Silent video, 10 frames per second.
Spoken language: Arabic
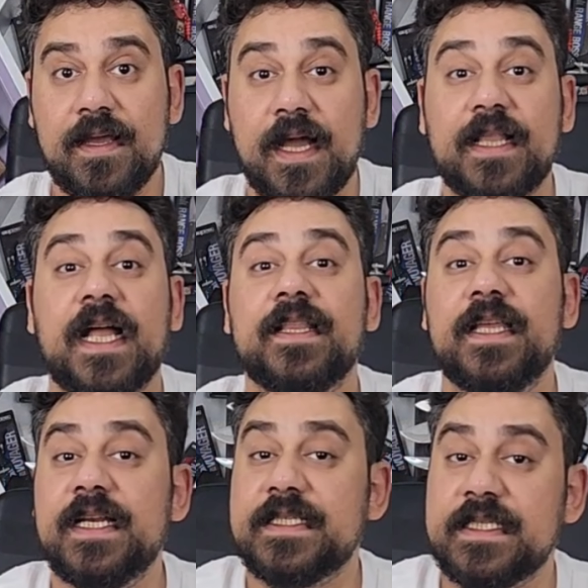كانت
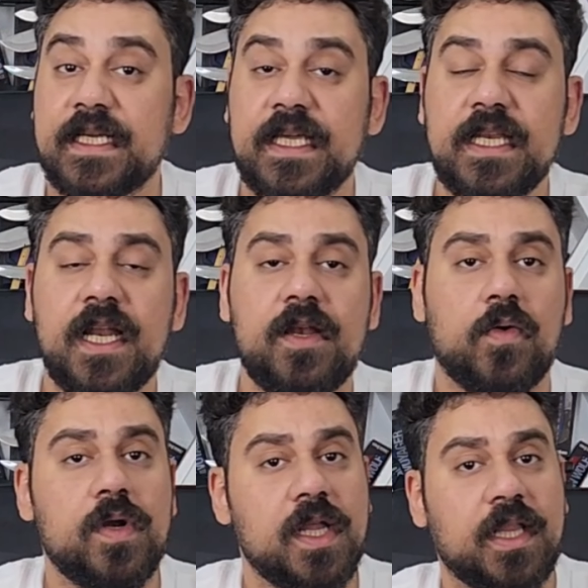عندنا السكينه اللي
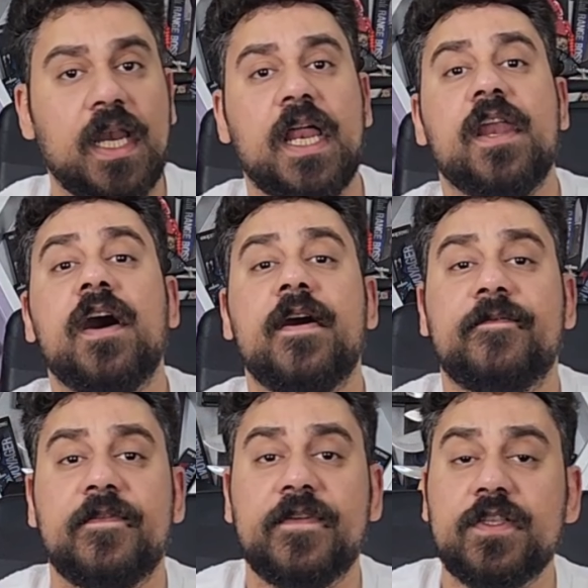كنا طلعناها
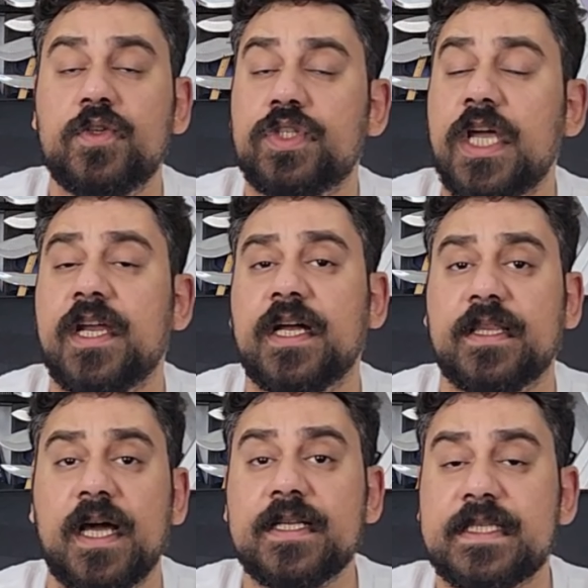في فيديو شركه
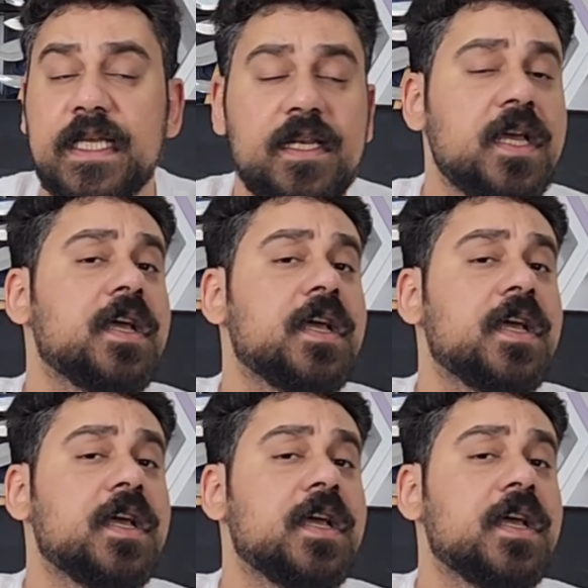ارتسن